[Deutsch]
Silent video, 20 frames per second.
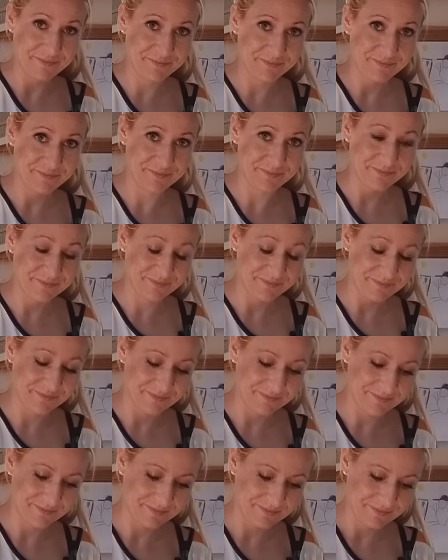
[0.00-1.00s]

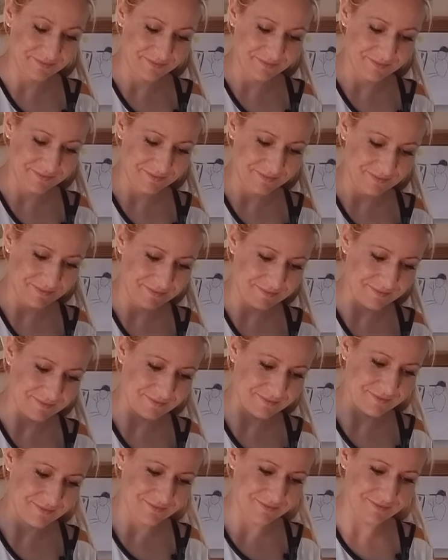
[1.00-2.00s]
Bier-Chili-Pommes. Noch
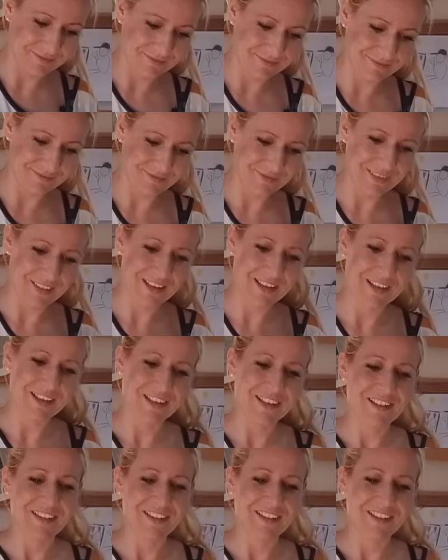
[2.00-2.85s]
ein besserer Name.